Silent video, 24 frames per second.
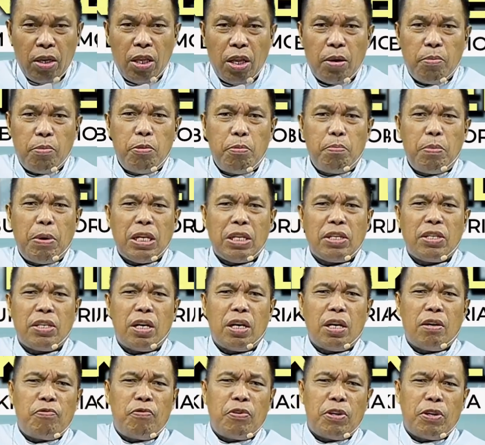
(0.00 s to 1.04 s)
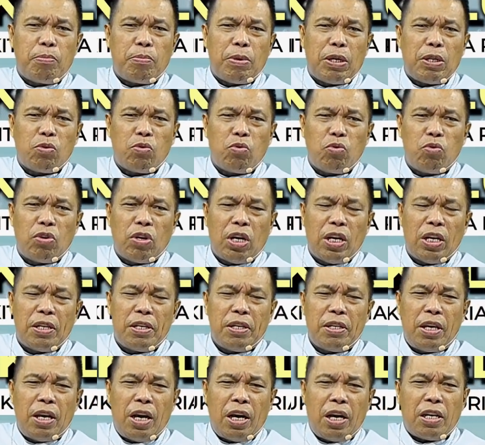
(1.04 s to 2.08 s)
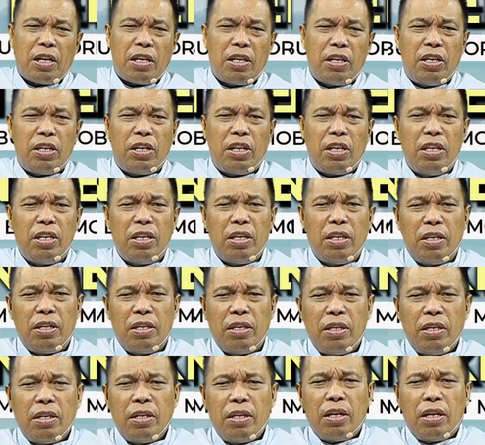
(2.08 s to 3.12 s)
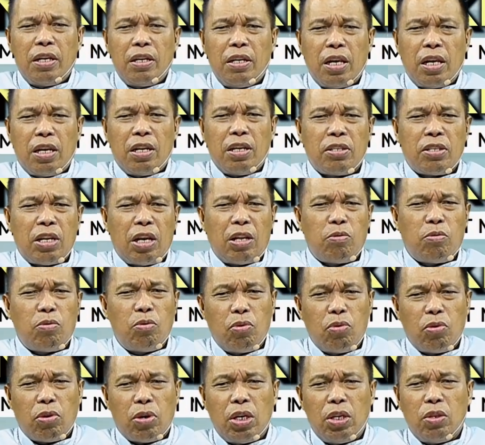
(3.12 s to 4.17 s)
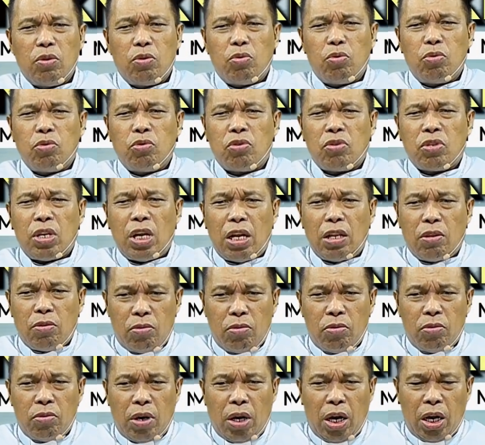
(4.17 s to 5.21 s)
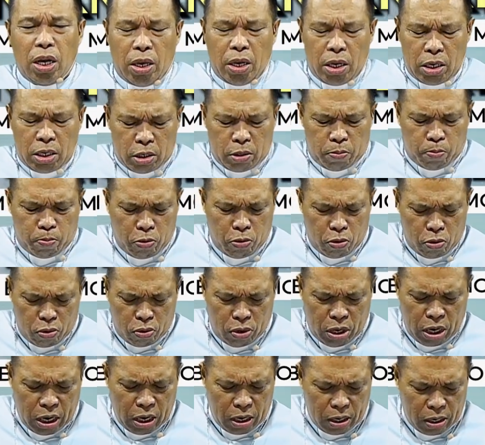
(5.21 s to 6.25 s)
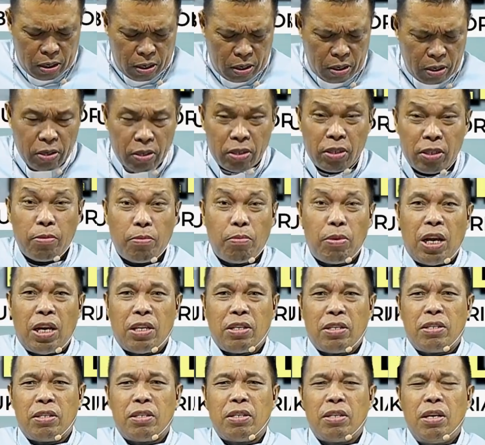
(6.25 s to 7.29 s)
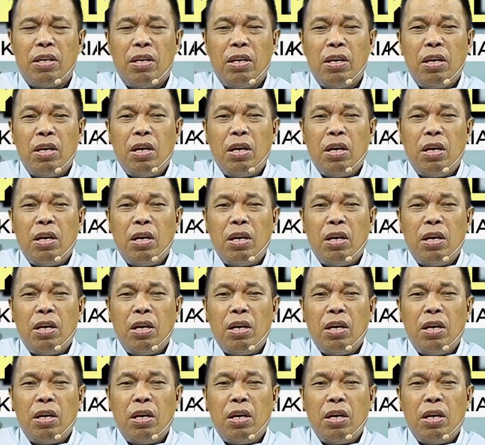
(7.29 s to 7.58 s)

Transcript: Kita membaca firman Tuhan di hari ini dari 1 Korintus 1 ayat 10 dan 11.